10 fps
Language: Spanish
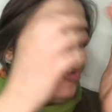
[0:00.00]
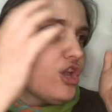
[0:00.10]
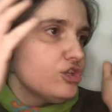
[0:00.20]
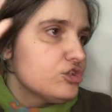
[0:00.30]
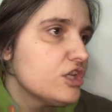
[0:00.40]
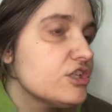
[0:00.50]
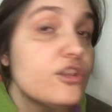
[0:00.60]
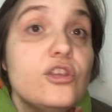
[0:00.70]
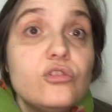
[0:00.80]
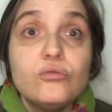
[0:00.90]
que estás
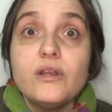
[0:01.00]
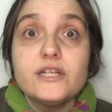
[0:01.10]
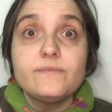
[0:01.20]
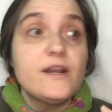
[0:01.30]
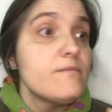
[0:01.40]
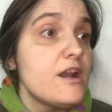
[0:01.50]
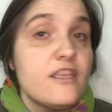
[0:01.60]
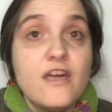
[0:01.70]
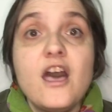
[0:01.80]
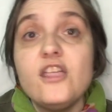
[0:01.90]
haciendo unas
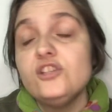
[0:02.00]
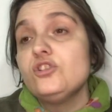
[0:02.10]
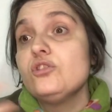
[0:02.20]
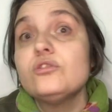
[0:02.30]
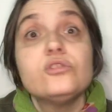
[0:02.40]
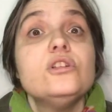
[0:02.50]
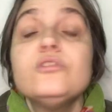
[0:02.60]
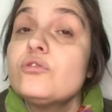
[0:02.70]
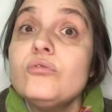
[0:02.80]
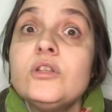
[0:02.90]
barbaridades, es que no sé qué,
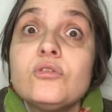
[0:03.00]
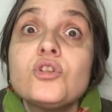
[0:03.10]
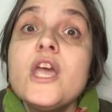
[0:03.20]
no